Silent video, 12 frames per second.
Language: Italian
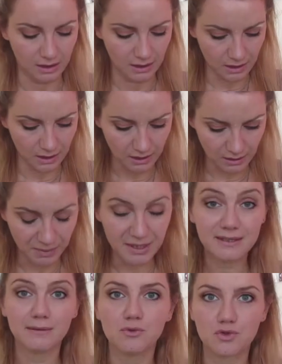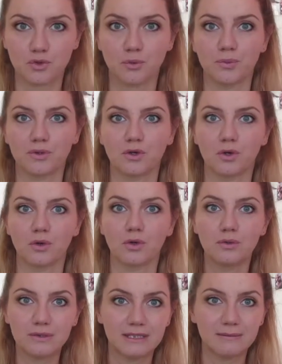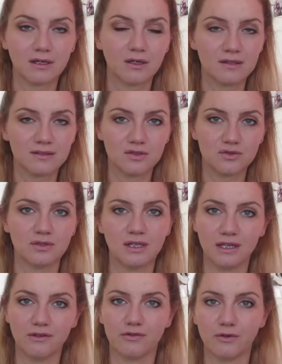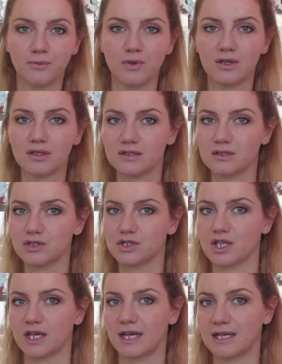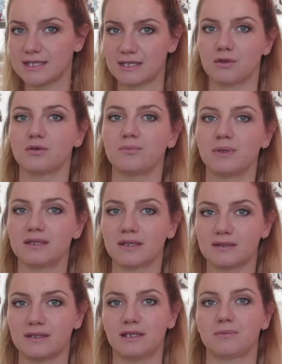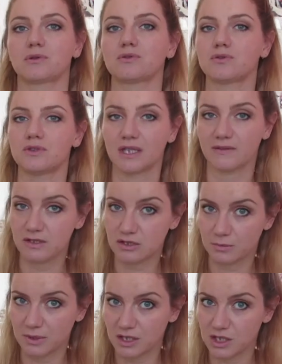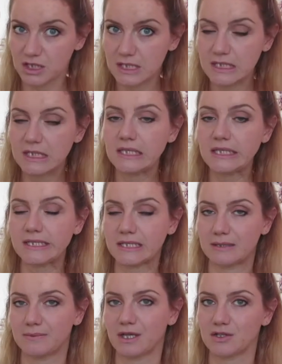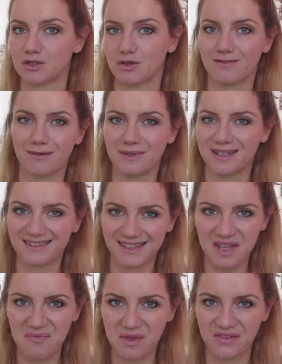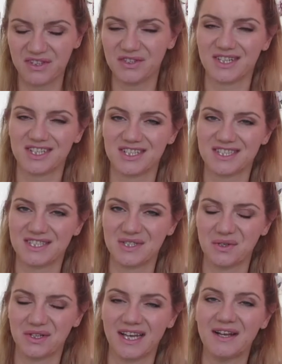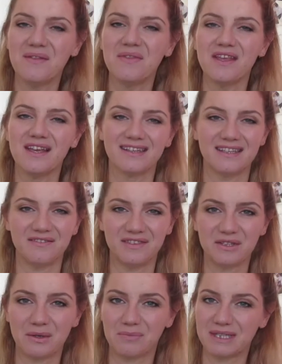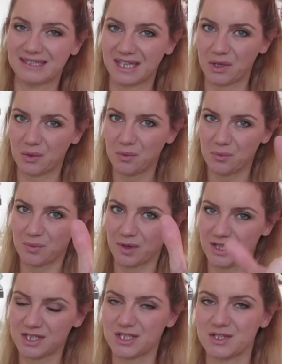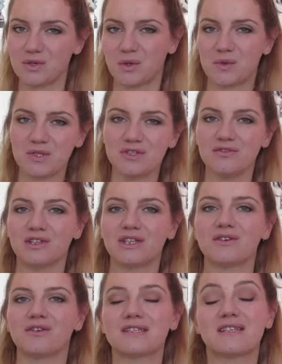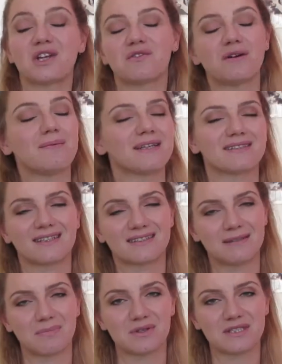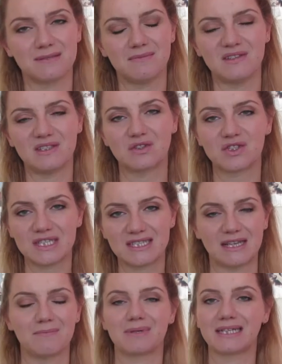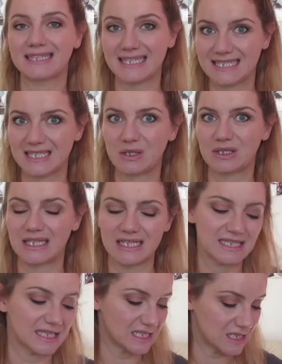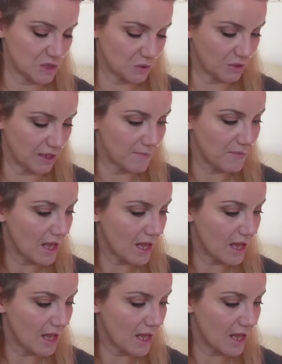eh, partiamo subito. Ultima cosa, giù nell'info box c'è la lista completa dei prodotti che hai visto per recensire. Se ti piacciono ovviamente i miei video recensione ti invito a mettere un pollice in su a questo video e se non vuoi perderti i prossimi video c'è sempre il tastino dell'iscrizione.